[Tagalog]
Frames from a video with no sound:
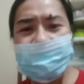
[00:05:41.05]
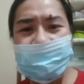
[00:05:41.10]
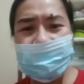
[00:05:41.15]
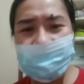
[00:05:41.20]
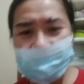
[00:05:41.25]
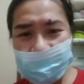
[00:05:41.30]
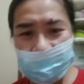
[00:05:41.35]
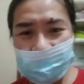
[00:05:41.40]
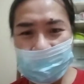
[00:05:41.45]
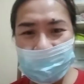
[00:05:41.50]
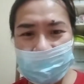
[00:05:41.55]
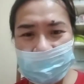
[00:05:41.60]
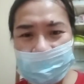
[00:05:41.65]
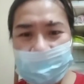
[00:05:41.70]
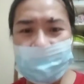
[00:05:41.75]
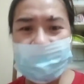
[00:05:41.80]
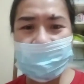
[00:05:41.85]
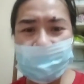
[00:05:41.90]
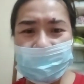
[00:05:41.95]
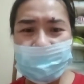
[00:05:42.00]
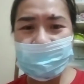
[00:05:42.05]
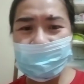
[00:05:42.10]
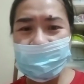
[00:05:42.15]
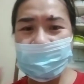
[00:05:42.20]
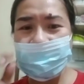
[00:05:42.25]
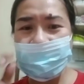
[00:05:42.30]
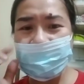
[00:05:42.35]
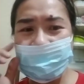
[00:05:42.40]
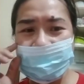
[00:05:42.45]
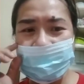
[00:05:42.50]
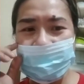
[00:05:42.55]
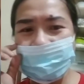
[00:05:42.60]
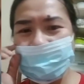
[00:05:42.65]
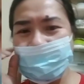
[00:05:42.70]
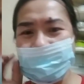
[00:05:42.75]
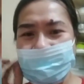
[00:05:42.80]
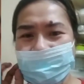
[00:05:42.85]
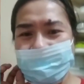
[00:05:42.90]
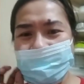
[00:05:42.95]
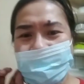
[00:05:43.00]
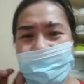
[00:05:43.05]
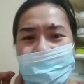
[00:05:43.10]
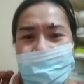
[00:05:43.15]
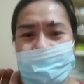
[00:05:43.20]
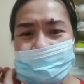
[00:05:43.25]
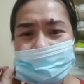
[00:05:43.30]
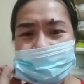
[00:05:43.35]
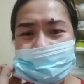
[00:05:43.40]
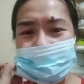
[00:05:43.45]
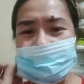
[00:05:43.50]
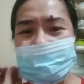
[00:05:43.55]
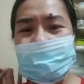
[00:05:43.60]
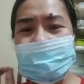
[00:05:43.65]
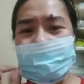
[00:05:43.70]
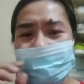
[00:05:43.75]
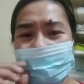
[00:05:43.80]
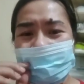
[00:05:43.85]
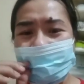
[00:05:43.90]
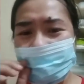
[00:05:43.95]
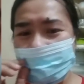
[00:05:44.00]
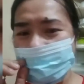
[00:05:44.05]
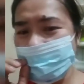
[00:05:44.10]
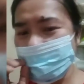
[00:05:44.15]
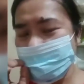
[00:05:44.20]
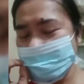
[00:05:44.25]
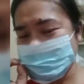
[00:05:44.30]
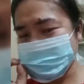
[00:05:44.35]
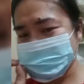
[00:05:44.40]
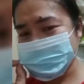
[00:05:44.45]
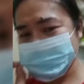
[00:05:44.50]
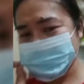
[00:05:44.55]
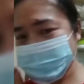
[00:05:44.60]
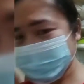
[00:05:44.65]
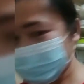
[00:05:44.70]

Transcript: ah, Jesus Christ, help me. I can't this evil animals.